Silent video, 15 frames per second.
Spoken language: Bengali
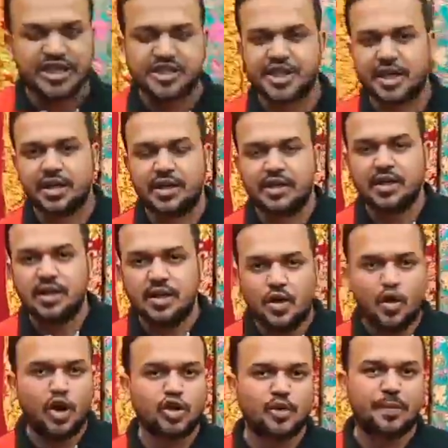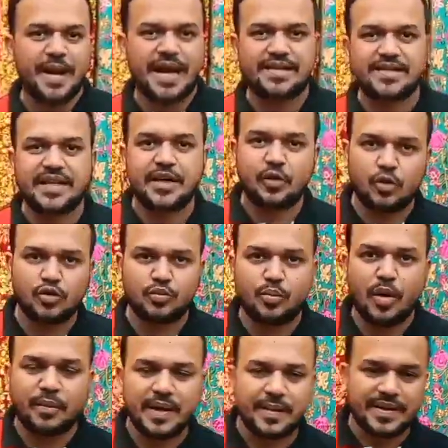দেশি শাল হয়তো ব্যাক কোনো
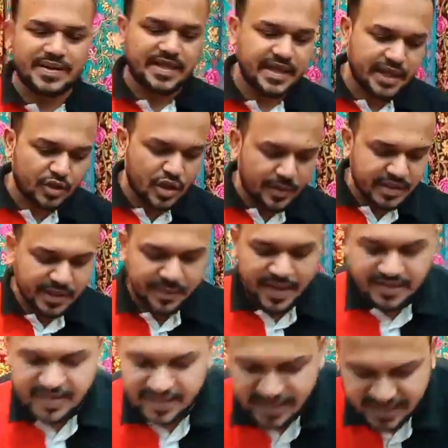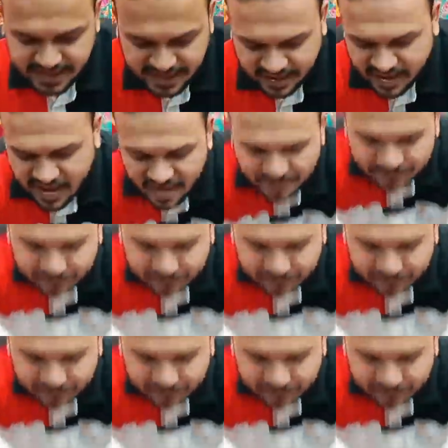প্রবলেম আছে কিন্তু আমাদের ব্যাক দেখেন